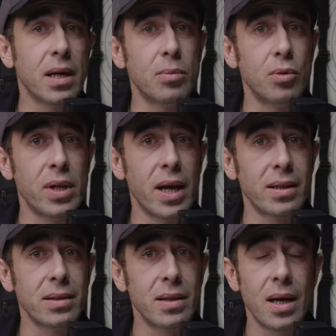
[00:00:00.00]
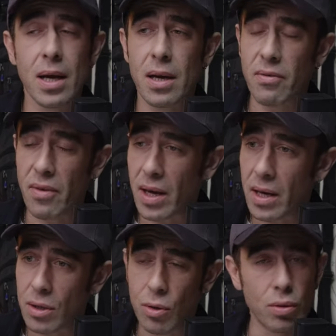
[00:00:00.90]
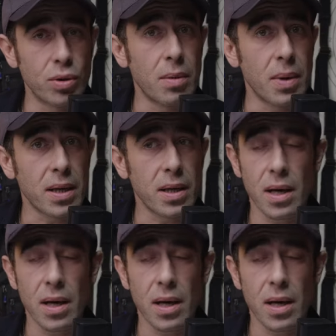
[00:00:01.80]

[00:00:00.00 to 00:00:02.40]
kabullen ve yoluna bak.